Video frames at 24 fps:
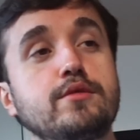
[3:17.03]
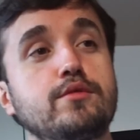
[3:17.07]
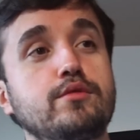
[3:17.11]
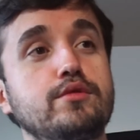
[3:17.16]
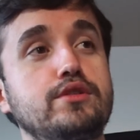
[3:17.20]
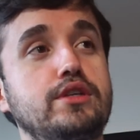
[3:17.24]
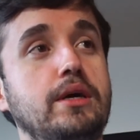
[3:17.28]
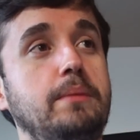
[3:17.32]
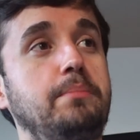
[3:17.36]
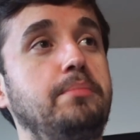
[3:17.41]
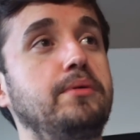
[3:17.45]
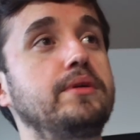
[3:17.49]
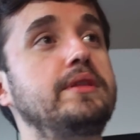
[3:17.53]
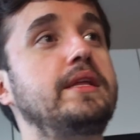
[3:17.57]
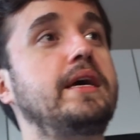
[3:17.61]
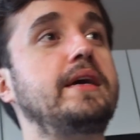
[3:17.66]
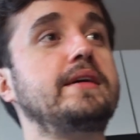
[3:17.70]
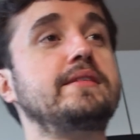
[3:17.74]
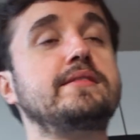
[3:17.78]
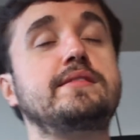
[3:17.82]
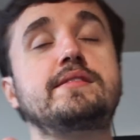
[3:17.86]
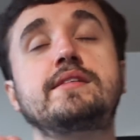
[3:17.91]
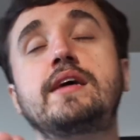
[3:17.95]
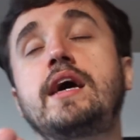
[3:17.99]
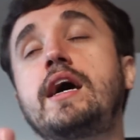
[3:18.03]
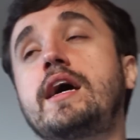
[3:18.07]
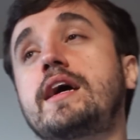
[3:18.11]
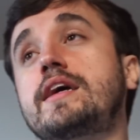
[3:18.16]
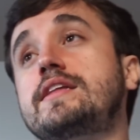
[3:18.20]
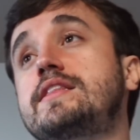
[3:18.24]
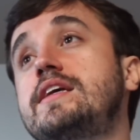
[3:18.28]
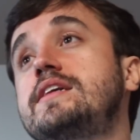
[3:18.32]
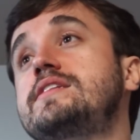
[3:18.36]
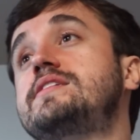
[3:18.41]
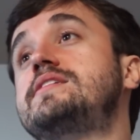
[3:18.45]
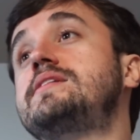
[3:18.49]
dos japoneses,
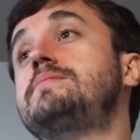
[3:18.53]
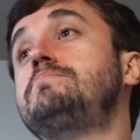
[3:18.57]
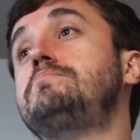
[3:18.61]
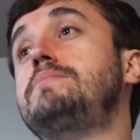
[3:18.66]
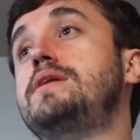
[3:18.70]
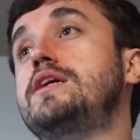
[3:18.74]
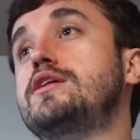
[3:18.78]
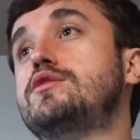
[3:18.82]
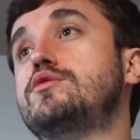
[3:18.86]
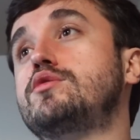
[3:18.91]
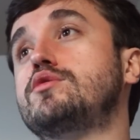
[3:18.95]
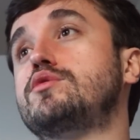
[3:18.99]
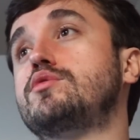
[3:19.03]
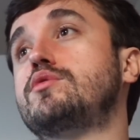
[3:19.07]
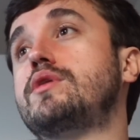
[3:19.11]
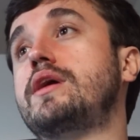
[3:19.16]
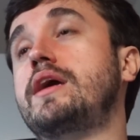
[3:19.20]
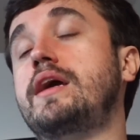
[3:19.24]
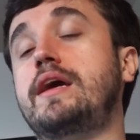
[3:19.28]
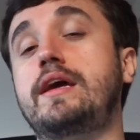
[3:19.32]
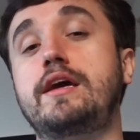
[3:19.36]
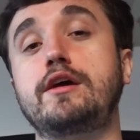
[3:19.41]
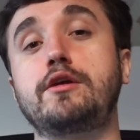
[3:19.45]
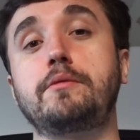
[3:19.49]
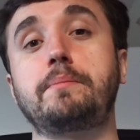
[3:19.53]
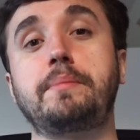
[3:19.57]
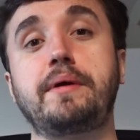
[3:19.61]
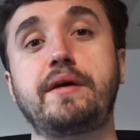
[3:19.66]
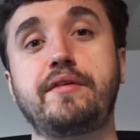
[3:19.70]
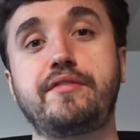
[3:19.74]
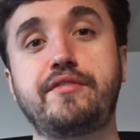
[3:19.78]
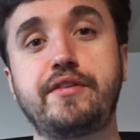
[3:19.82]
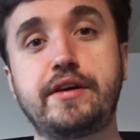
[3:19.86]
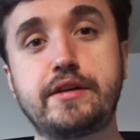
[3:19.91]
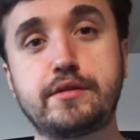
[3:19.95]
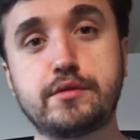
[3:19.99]
que tem esse mito do guerreiro
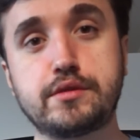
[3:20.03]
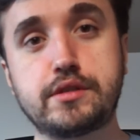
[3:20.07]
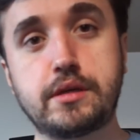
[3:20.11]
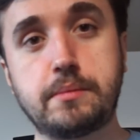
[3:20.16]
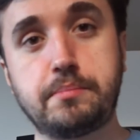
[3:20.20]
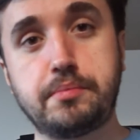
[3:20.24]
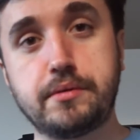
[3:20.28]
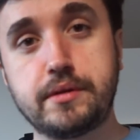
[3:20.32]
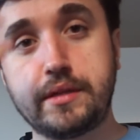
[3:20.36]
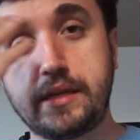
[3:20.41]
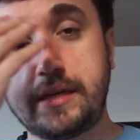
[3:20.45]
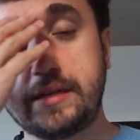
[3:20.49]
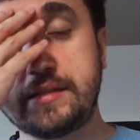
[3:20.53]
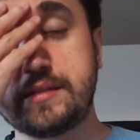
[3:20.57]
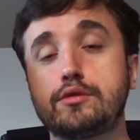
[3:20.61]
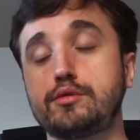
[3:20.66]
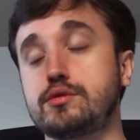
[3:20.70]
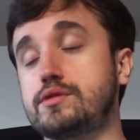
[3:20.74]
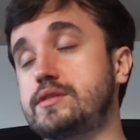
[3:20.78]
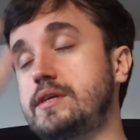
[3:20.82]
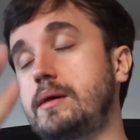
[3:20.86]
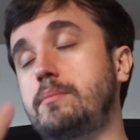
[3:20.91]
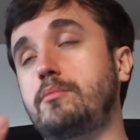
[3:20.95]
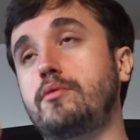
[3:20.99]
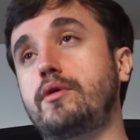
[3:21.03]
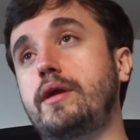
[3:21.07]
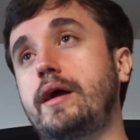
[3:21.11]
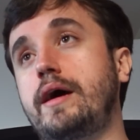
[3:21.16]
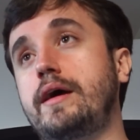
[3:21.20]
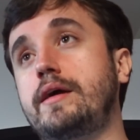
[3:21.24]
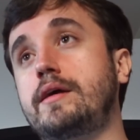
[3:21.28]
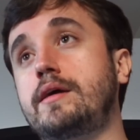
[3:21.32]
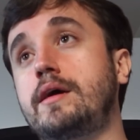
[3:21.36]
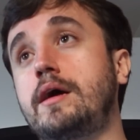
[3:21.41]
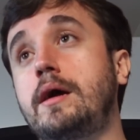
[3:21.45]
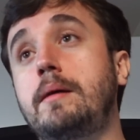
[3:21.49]
perfeito japonês, do
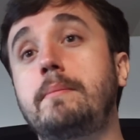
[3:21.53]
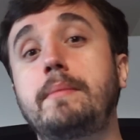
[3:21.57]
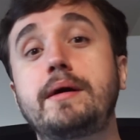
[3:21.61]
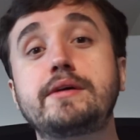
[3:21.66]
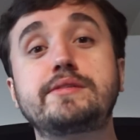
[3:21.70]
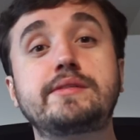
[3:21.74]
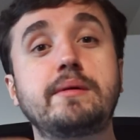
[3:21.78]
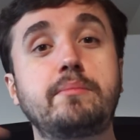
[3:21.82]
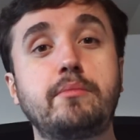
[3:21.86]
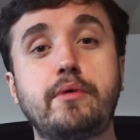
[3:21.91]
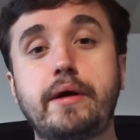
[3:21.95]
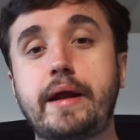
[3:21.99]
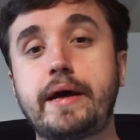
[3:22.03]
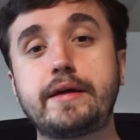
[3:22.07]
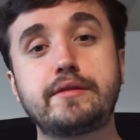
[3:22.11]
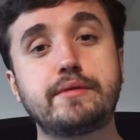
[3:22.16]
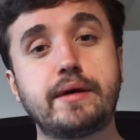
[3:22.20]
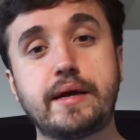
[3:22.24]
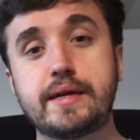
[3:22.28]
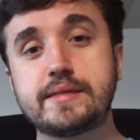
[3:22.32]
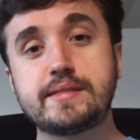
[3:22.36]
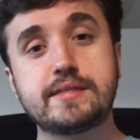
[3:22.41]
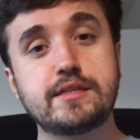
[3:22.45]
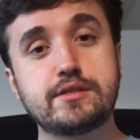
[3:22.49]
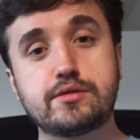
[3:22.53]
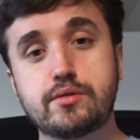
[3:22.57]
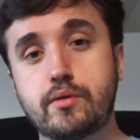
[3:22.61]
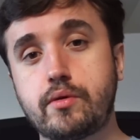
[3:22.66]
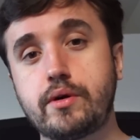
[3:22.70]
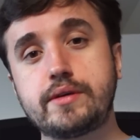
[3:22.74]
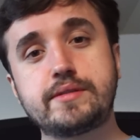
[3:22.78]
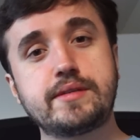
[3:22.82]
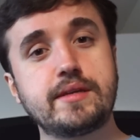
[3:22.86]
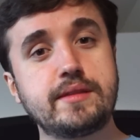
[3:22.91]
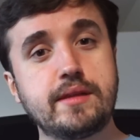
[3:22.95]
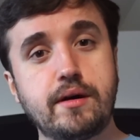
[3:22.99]
samurai. Mas samurai não era essas
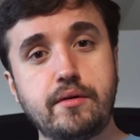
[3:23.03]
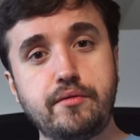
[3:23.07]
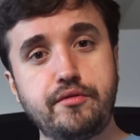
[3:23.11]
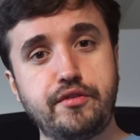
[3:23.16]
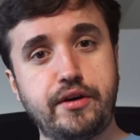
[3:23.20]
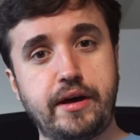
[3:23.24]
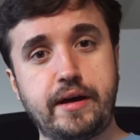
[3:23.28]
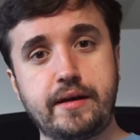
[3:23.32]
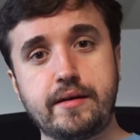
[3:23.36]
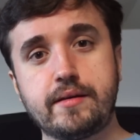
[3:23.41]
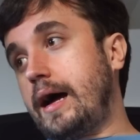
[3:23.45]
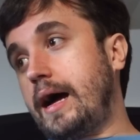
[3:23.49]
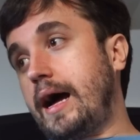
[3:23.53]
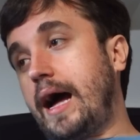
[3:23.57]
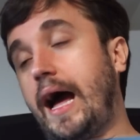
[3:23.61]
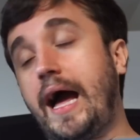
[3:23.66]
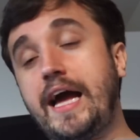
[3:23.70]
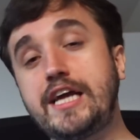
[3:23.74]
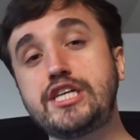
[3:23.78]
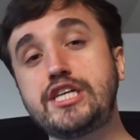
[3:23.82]
coisas não, velho. A